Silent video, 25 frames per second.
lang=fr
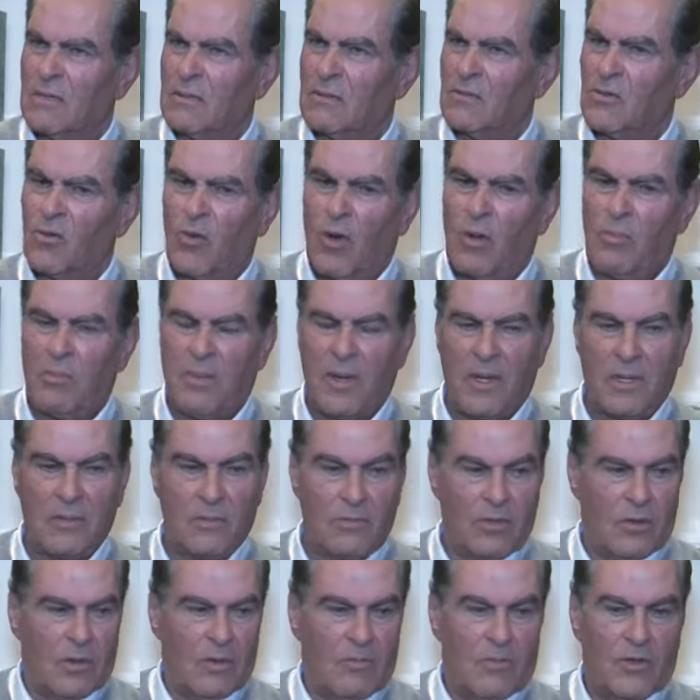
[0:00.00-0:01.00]
ans, je crois pas.
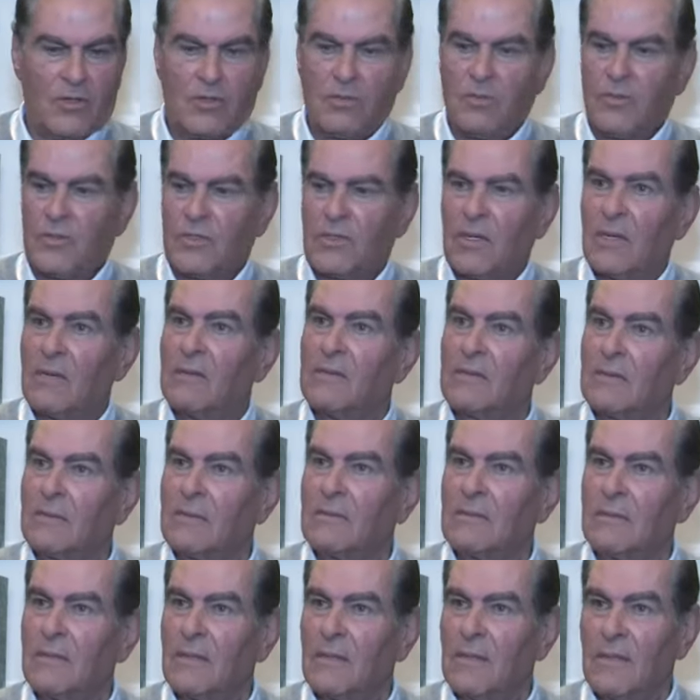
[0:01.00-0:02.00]
En tout cas, moi, je me sens. Euh,